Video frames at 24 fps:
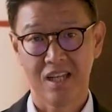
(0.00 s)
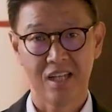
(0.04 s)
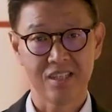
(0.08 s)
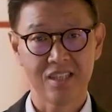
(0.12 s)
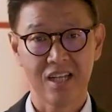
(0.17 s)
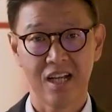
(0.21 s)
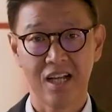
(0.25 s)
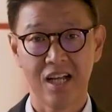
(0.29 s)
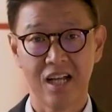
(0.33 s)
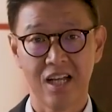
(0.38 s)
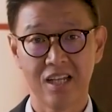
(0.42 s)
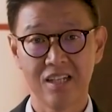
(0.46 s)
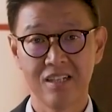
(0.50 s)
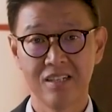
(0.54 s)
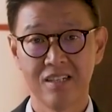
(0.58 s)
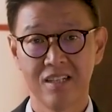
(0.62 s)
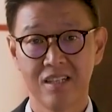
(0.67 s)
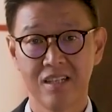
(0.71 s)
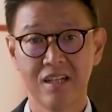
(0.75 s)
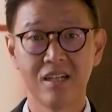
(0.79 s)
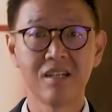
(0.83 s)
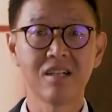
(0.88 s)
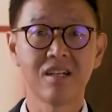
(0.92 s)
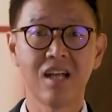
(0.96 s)
Dikatakan,
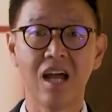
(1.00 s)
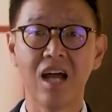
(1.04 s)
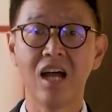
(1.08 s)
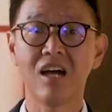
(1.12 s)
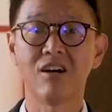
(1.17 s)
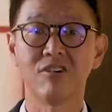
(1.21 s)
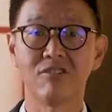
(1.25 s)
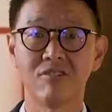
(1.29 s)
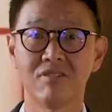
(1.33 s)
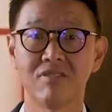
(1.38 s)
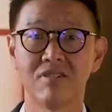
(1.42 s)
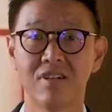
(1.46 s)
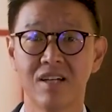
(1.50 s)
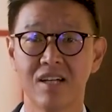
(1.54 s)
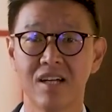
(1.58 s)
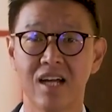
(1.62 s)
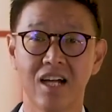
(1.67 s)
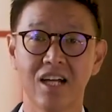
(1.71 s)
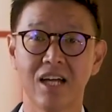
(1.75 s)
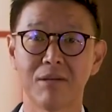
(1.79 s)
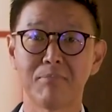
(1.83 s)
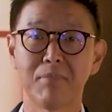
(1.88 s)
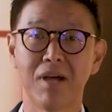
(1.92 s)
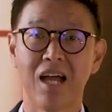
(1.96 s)
engkau
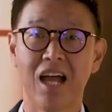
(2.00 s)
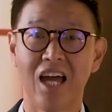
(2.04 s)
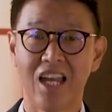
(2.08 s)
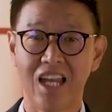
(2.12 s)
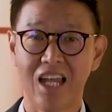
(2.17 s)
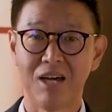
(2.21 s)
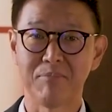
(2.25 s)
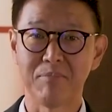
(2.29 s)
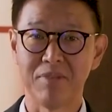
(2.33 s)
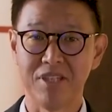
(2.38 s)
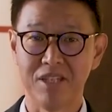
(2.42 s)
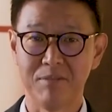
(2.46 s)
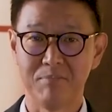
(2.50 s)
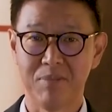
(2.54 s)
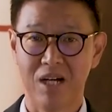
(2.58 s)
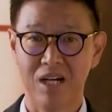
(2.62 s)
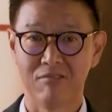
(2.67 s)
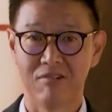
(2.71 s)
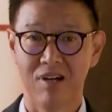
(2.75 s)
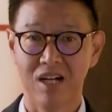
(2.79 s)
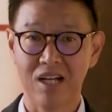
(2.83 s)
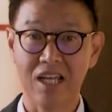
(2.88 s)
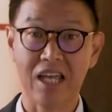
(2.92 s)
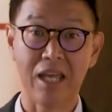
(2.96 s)
akan mengalami
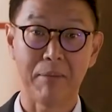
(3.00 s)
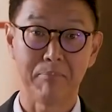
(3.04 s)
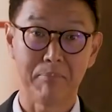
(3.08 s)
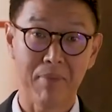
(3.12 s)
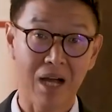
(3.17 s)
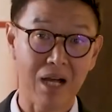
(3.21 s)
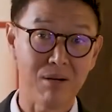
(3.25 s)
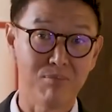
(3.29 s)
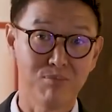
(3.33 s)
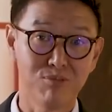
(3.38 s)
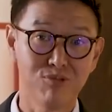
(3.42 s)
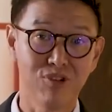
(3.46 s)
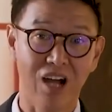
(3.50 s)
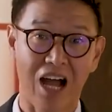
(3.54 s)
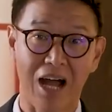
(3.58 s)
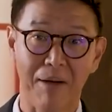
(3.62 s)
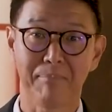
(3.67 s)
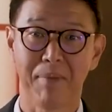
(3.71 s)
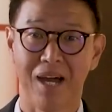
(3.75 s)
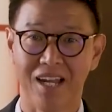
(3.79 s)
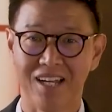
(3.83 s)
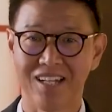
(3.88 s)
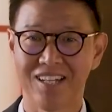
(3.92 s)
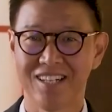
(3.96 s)
bahwa kemahmu
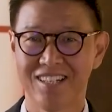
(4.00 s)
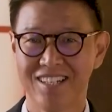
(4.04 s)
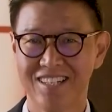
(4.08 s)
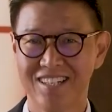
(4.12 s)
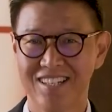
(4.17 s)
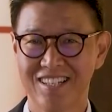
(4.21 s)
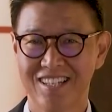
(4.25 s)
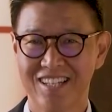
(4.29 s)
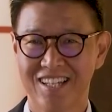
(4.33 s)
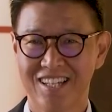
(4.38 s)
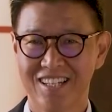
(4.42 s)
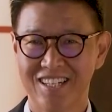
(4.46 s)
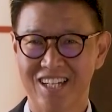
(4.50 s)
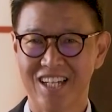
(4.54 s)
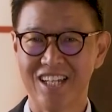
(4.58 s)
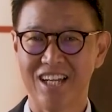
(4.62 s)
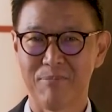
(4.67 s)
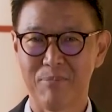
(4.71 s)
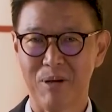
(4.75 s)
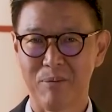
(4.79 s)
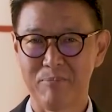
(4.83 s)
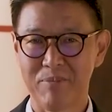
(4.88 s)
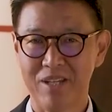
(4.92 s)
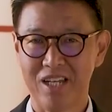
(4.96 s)
aman dan
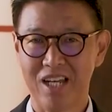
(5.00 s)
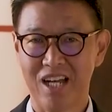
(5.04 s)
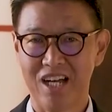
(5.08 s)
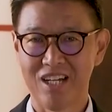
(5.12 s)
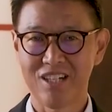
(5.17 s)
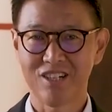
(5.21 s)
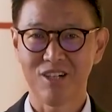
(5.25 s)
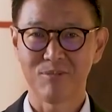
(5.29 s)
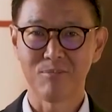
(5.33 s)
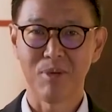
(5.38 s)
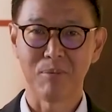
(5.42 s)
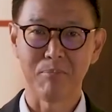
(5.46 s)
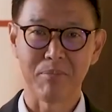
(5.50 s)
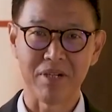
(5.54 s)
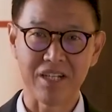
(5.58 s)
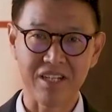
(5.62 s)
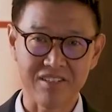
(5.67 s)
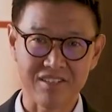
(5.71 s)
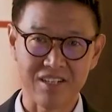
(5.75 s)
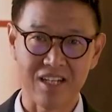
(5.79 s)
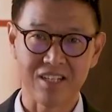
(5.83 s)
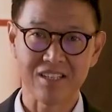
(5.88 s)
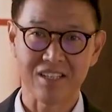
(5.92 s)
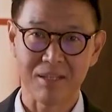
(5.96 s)
apabila engkau
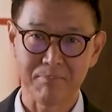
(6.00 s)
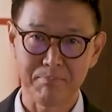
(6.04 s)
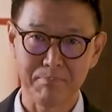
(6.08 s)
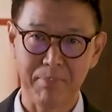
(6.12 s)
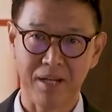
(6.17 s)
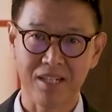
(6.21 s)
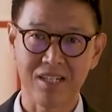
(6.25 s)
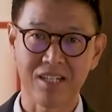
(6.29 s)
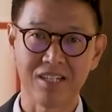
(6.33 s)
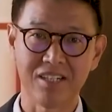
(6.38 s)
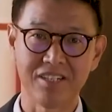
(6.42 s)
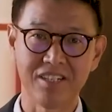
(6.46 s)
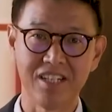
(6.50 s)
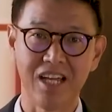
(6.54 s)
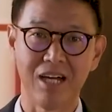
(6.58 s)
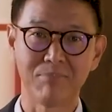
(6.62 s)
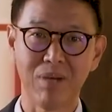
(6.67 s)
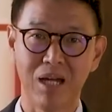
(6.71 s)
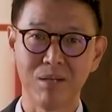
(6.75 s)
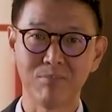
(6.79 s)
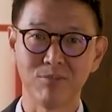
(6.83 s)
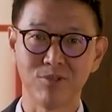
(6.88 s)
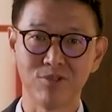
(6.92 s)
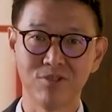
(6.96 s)
memeriksa tempat
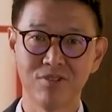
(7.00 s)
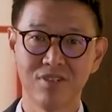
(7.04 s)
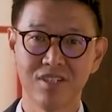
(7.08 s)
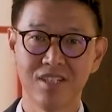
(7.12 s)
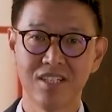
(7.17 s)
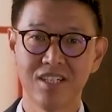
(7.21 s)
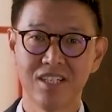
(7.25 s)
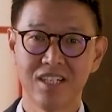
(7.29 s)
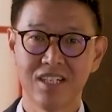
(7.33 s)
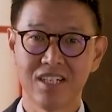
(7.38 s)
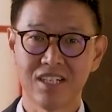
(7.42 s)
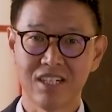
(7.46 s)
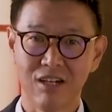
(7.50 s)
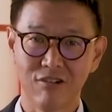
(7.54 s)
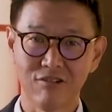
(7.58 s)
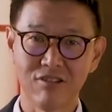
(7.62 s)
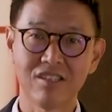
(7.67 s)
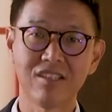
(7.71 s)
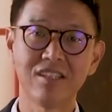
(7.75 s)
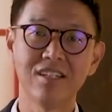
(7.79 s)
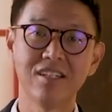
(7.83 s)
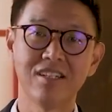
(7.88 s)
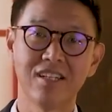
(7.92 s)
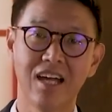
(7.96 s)
kediamanmu,
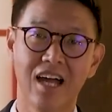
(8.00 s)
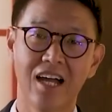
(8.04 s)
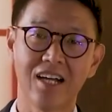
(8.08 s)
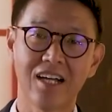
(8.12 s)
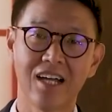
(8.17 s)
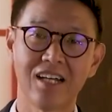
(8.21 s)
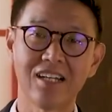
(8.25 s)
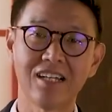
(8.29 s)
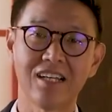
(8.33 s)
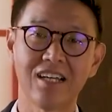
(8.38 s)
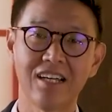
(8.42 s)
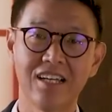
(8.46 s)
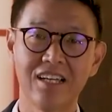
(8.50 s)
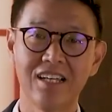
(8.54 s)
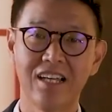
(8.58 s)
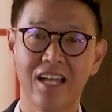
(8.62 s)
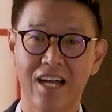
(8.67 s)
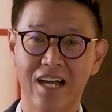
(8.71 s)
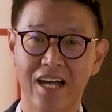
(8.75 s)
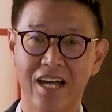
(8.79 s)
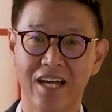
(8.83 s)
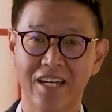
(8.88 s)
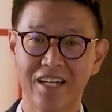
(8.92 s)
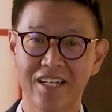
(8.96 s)
kau tidak akan
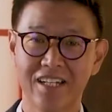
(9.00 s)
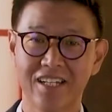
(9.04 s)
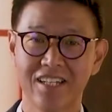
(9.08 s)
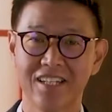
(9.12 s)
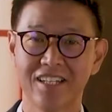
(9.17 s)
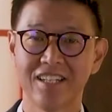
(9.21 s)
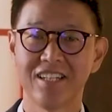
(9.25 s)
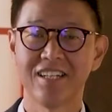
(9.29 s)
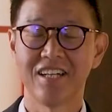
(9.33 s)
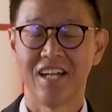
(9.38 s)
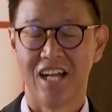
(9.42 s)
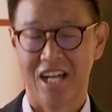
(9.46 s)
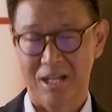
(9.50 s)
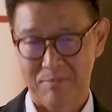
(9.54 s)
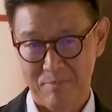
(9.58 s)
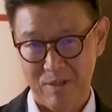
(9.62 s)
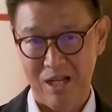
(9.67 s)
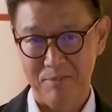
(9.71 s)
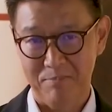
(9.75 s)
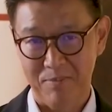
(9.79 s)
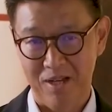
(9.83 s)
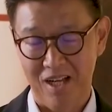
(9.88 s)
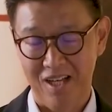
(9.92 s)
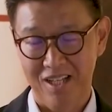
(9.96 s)
kehilangan
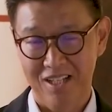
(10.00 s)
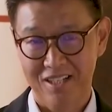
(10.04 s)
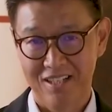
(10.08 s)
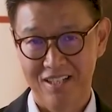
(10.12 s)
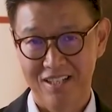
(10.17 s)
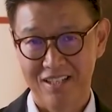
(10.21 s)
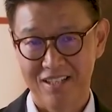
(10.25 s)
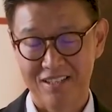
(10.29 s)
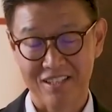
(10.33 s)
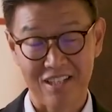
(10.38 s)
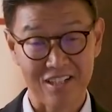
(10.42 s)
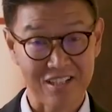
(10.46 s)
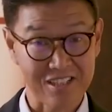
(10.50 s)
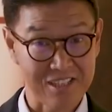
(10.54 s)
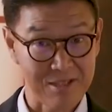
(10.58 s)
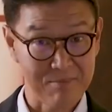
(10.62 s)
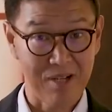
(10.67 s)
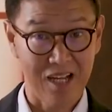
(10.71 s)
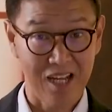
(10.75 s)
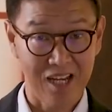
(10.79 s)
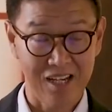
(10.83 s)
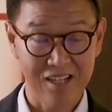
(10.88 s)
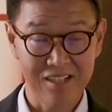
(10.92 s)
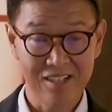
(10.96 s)
apa-apa.
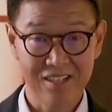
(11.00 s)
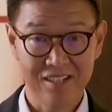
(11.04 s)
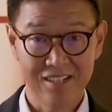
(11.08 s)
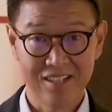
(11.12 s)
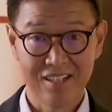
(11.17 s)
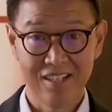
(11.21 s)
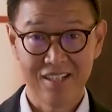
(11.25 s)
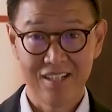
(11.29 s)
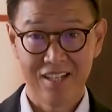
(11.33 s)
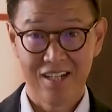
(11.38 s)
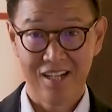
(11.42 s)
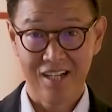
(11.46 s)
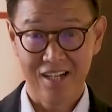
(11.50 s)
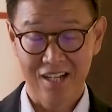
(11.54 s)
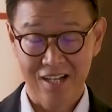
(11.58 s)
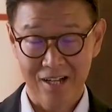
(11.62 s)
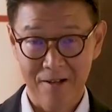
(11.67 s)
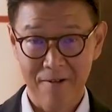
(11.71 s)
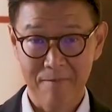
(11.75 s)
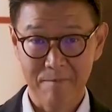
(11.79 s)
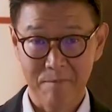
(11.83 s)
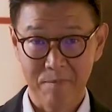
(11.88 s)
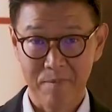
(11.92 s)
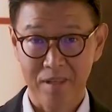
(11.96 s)
Terjemahan
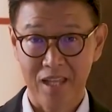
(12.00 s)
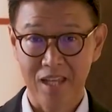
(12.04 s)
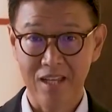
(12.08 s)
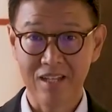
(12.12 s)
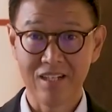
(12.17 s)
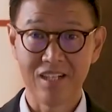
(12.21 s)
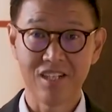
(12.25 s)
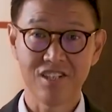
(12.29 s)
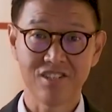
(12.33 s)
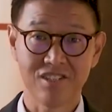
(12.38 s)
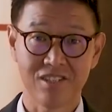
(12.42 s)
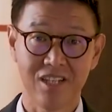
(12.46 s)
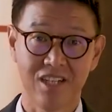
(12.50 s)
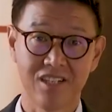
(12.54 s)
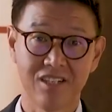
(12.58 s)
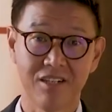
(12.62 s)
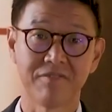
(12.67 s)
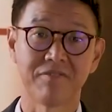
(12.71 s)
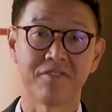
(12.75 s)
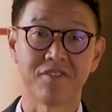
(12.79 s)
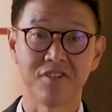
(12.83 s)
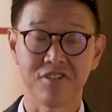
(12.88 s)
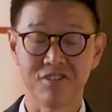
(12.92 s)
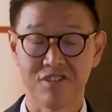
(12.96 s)
uh, English
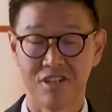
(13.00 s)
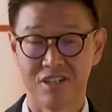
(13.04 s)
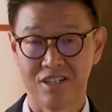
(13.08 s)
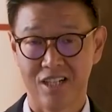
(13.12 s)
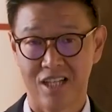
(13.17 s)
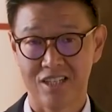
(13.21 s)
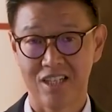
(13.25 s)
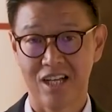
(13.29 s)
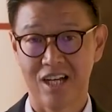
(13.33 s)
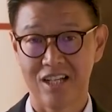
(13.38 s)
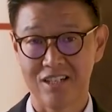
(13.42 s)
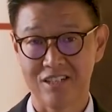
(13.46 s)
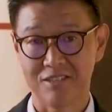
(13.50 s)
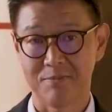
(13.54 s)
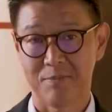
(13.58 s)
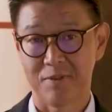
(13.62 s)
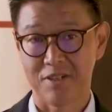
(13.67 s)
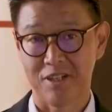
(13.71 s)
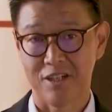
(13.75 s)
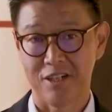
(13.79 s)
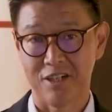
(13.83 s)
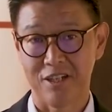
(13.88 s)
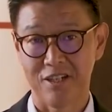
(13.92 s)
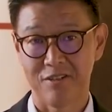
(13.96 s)
Standard Version katakan
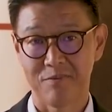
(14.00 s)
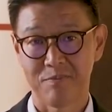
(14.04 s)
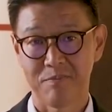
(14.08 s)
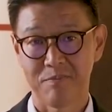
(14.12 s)
seperti